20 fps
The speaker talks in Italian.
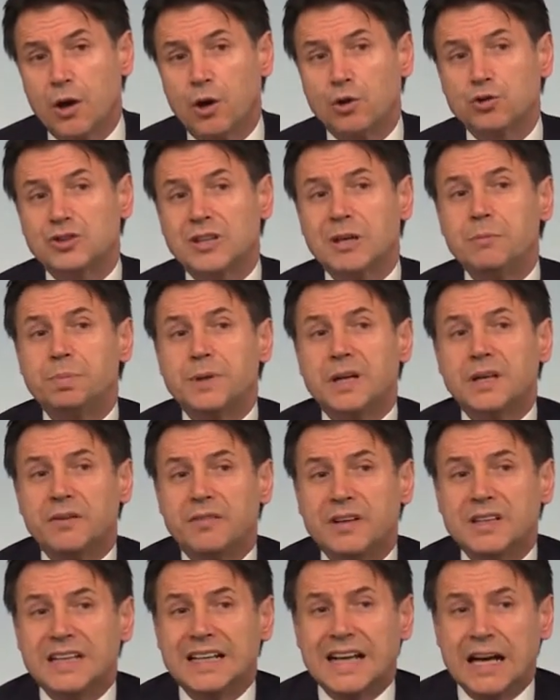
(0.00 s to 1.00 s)
Ho sempre
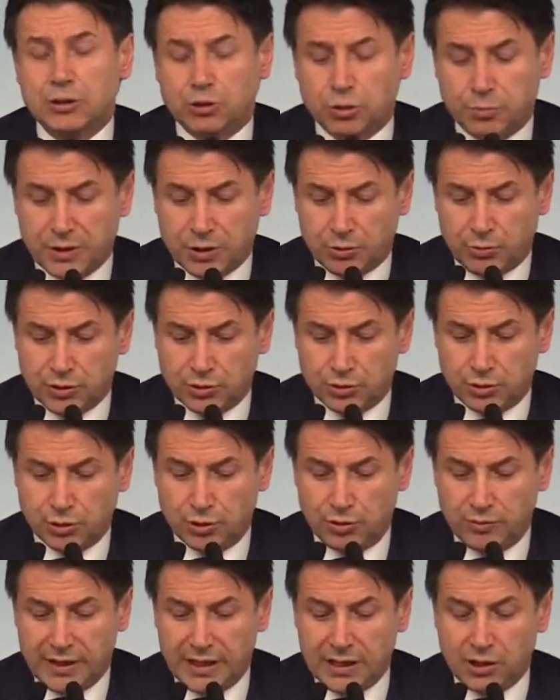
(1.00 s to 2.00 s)
rivendicato per questo
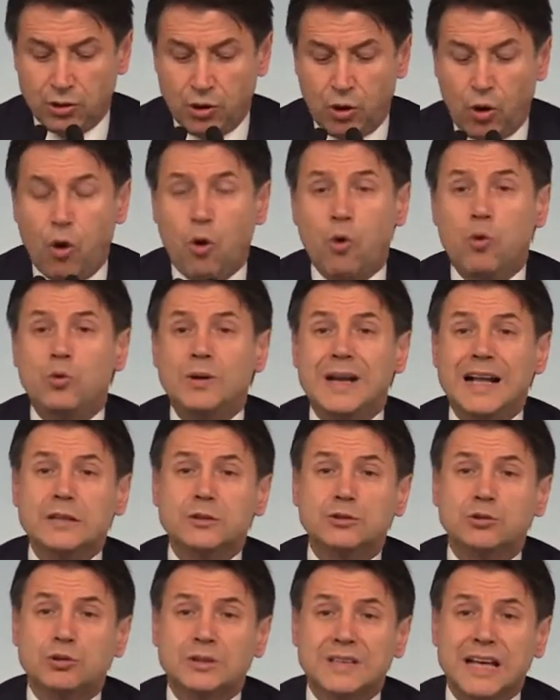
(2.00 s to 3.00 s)
governo un
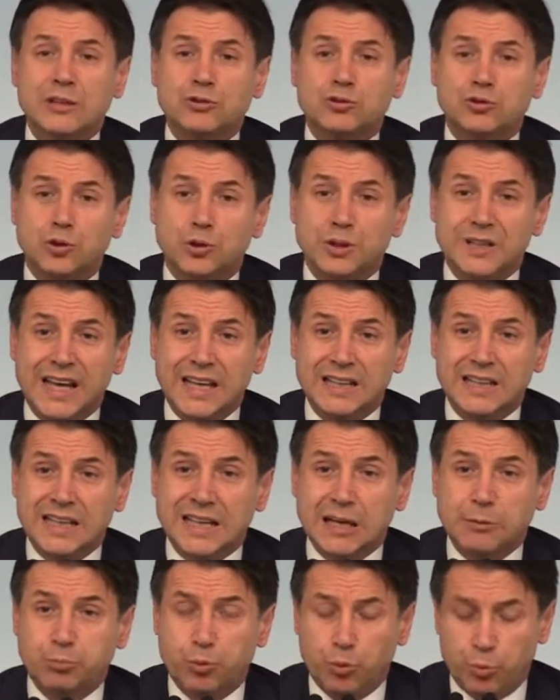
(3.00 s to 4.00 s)
alto tasso di
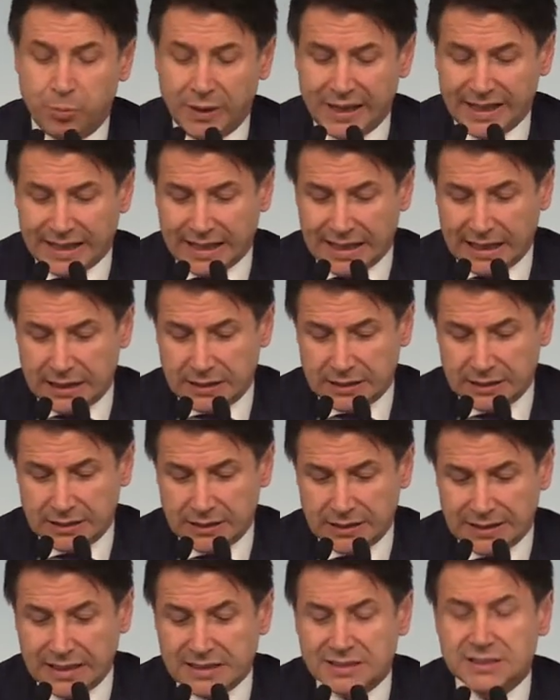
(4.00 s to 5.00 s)
etica pubblica,
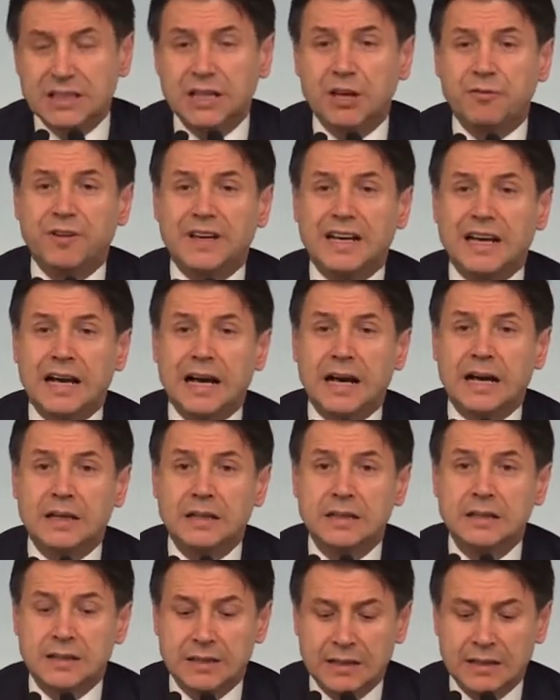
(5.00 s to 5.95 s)
che significa